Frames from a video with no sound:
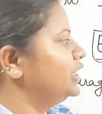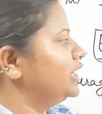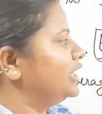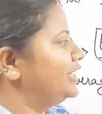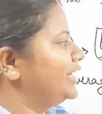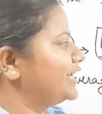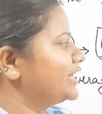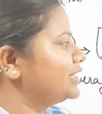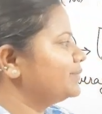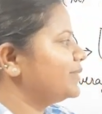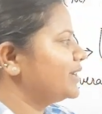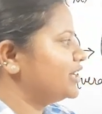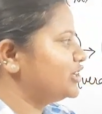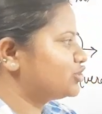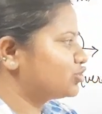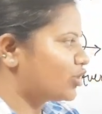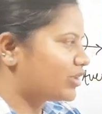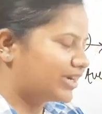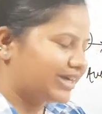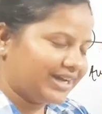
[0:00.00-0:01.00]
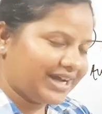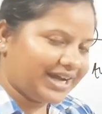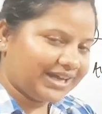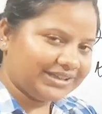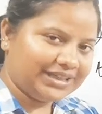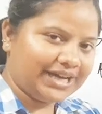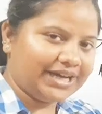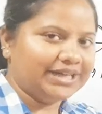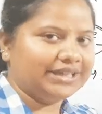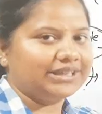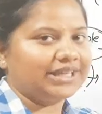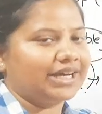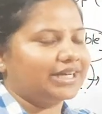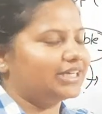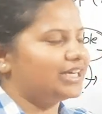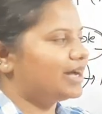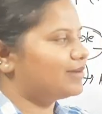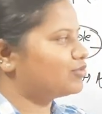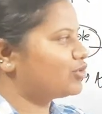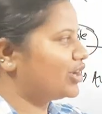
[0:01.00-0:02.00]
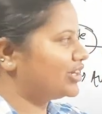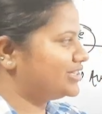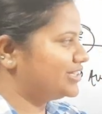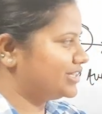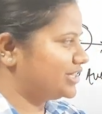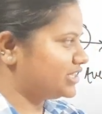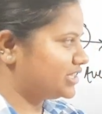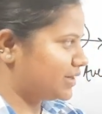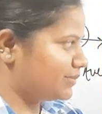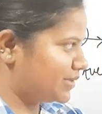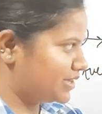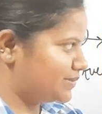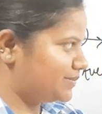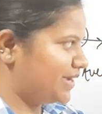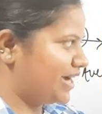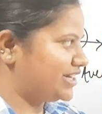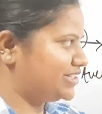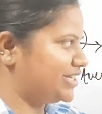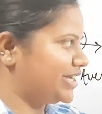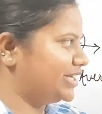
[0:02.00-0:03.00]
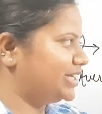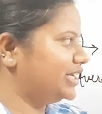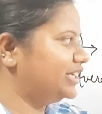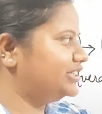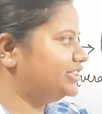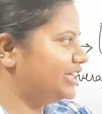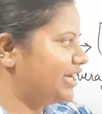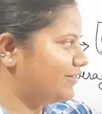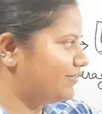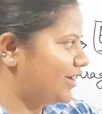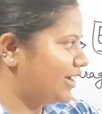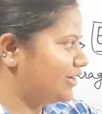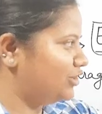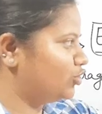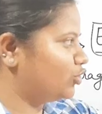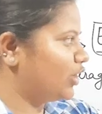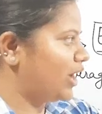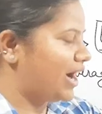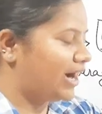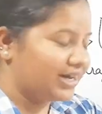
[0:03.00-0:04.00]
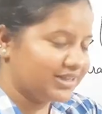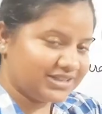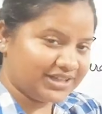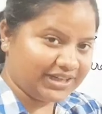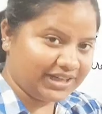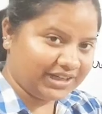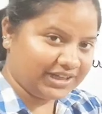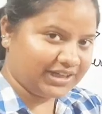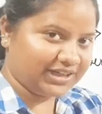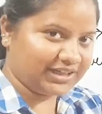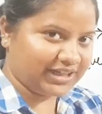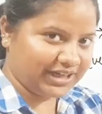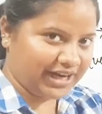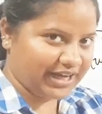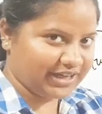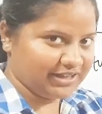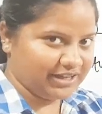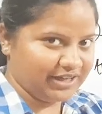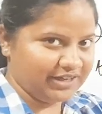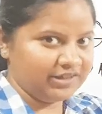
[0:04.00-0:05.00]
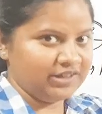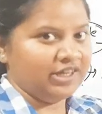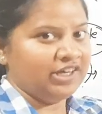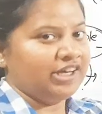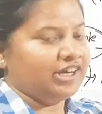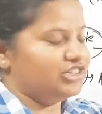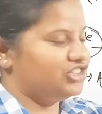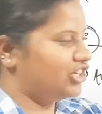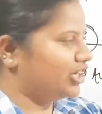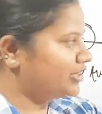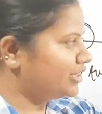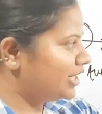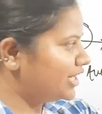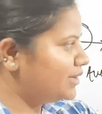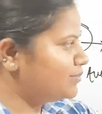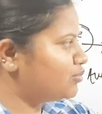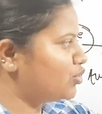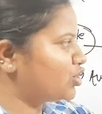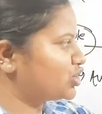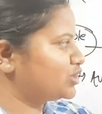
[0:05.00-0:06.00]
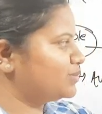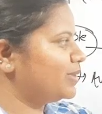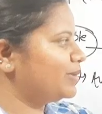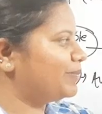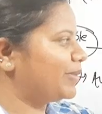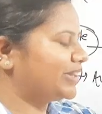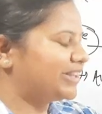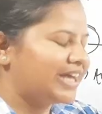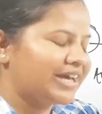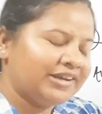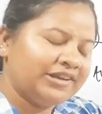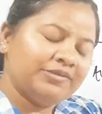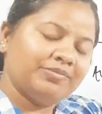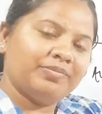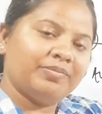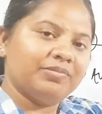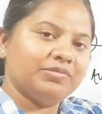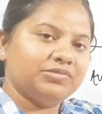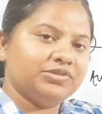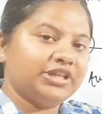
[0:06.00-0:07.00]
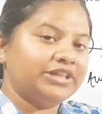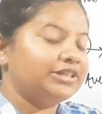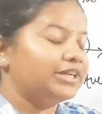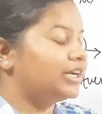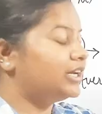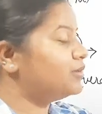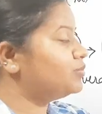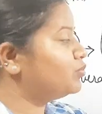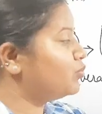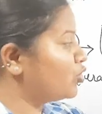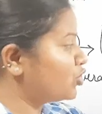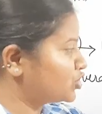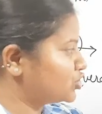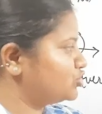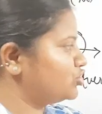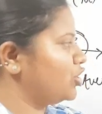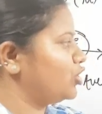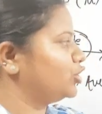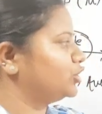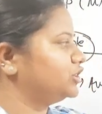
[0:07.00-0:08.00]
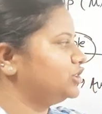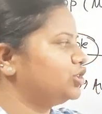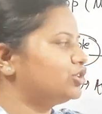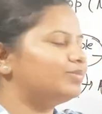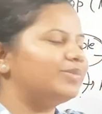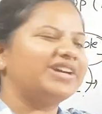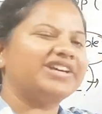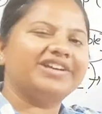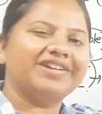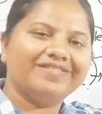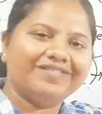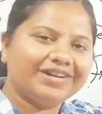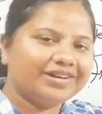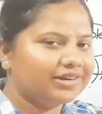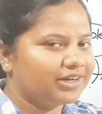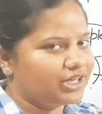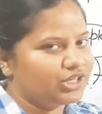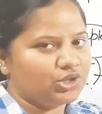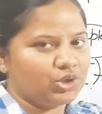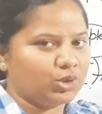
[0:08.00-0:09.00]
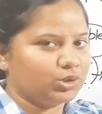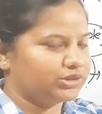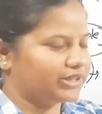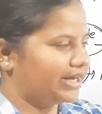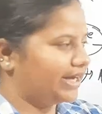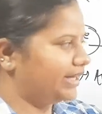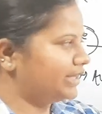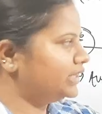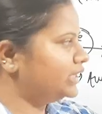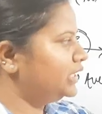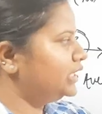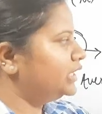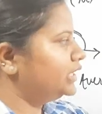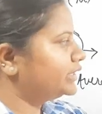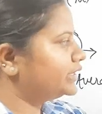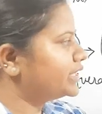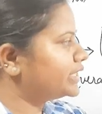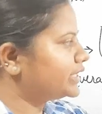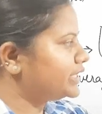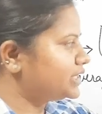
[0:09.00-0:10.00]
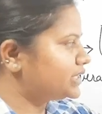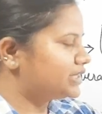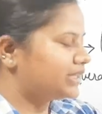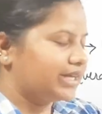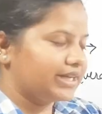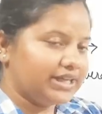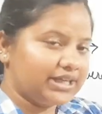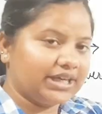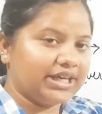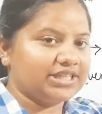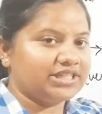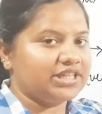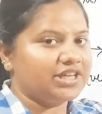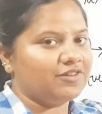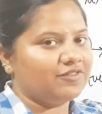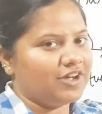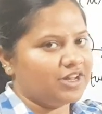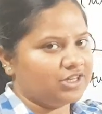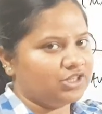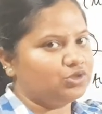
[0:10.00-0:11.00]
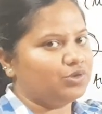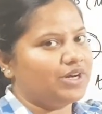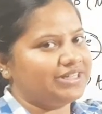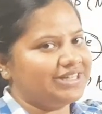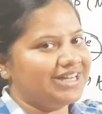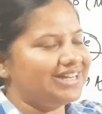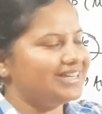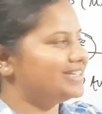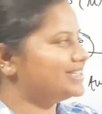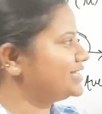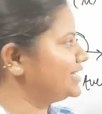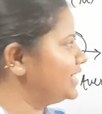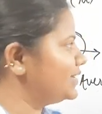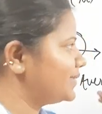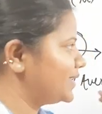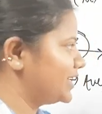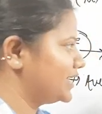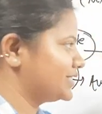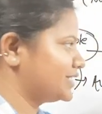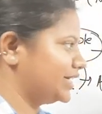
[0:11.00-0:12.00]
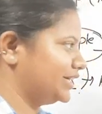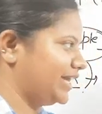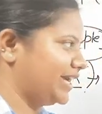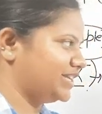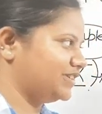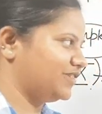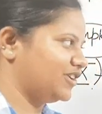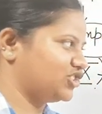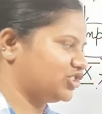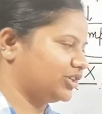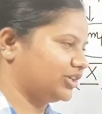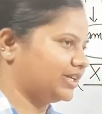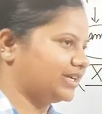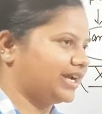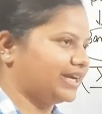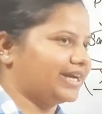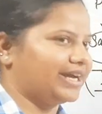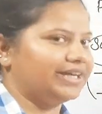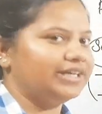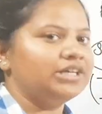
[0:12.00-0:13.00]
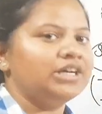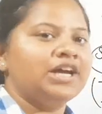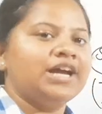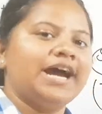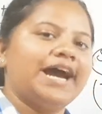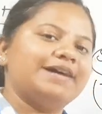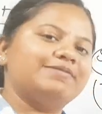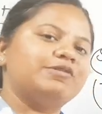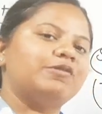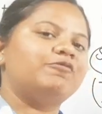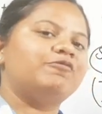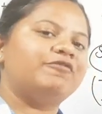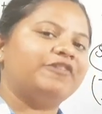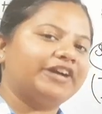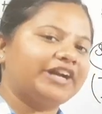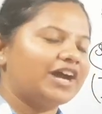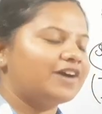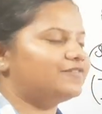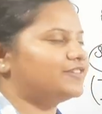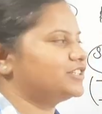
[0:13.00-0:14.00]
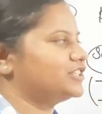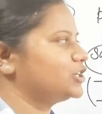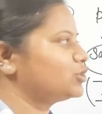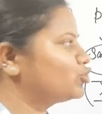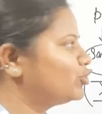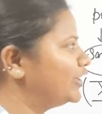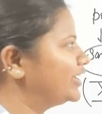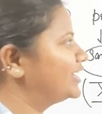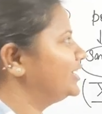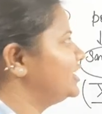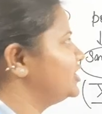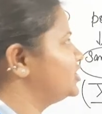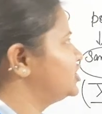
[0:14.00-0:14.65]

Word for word: लेकिन मैंने इसको करा दिया है ताकि आपको अच्छे से समझ में आ जाए कि ये वैल्यू कहाँ से निकल कर आई है जनरली बुक्स में बताने जनरली बुक्स जो होती है उनमें गिवन नहीं होता है कि किस तरीके से ये वैल्यू आई है इसीलिए मैंने इसका डेरिवेशन कराया है अब हम फटाफट से क्विकली